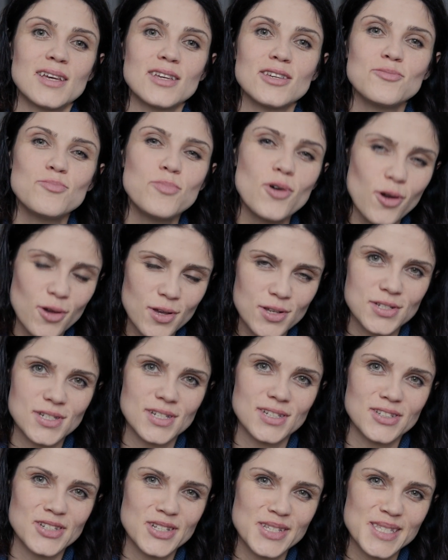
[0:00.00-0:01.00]
i boję
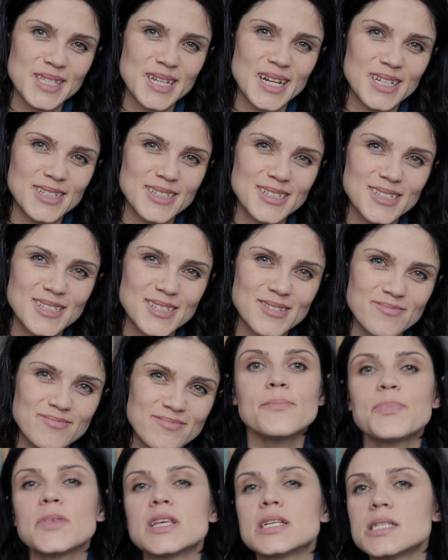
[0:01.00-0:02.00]
się cię stracić.
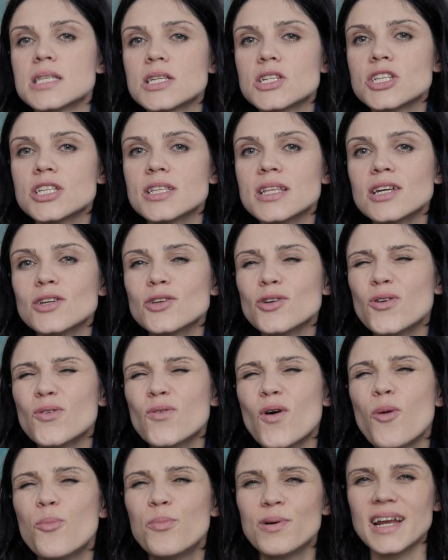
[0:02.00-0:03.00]
Zaczyna
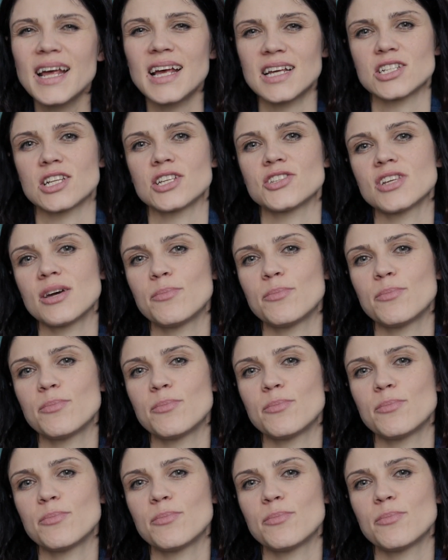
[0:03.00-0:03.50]
ją obrażać,